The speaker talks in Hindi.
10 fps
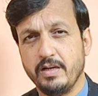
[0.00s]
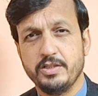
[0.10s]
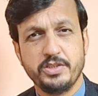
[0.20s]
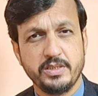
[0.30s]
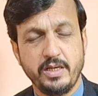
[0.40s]
आठ
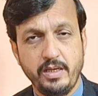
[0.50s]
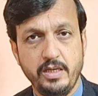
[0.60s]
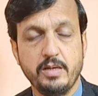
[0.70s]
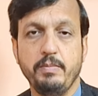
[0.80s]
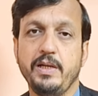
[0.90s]
शरिया
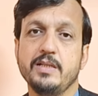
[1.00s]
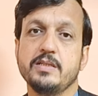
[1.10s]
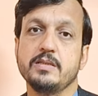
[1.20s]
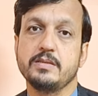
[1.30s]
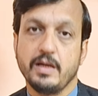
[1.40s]
एक मिलियन
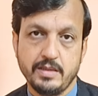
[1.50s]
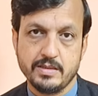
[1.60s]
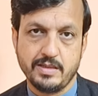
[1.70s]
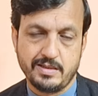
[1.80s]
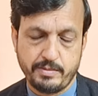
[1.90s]
से ज़्यादा
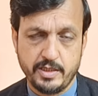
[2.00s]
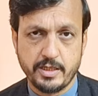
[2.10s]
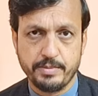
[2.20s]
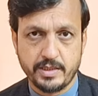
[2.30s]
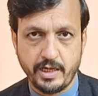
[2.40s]

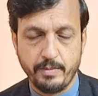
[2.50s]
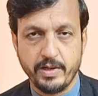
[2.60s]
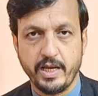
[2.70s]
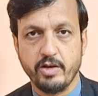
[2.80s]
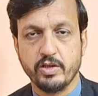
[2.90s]

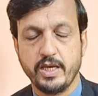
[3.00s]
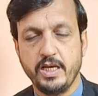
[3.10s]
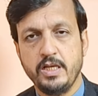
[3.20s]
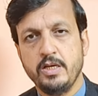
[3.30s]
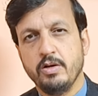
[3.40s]
सब्सक्राइबर हैं उनके
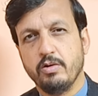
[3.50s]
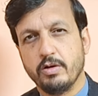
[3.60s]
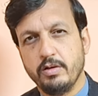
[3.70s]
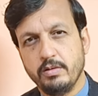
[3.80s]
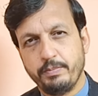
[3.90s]

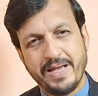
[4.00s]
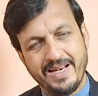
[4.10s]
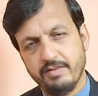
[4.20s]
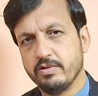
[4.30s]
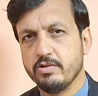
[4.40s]
और
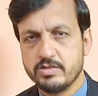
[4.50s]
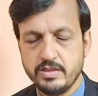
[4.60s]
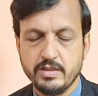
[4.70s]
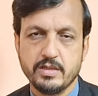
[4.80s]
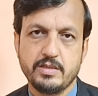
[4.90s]
पहले वो
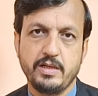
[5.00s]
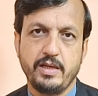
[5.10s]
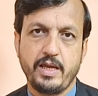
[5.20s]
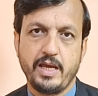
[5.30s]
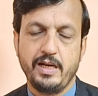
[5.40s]
रोस्टिंग करते
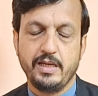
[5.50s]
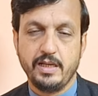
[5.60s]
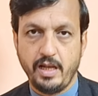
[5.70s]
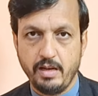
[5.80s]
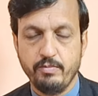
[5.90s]
रहे हैं
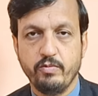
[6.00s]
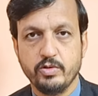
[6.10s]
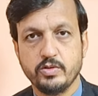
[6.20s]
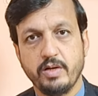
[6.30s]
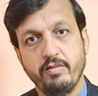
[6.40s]
लेकिन अब वो
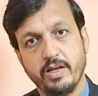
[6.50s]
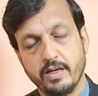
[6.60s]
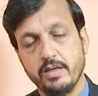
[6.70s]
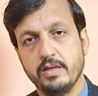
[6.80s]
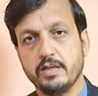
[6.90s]
जो है ना
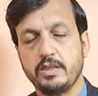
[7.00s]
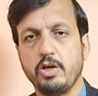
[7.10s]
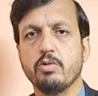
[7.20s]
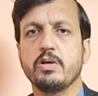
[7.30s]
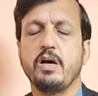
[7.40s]
विलागिंग करते हैं
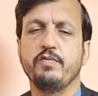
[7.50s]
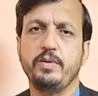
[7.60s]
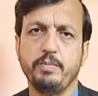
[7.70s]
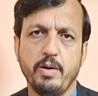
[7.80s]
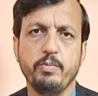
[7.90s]
और
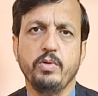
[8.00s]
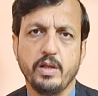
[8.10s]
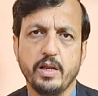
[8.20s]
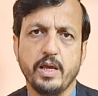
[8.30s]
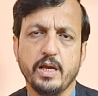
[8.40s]
काफ़ी
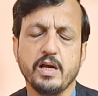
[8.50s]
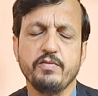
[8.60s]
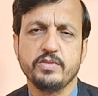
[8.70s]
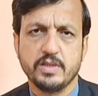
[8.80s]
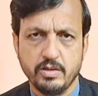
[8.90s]
पॉपुलर हैं
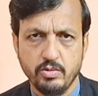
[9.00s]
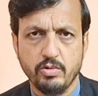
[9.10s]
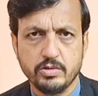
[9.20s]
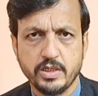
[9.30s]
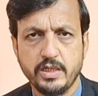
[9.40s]
काफ़ी सारे
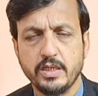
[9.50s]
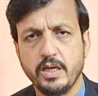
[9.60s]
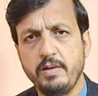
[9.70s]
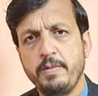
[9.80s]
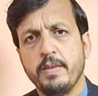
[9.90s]
लोग यानी कि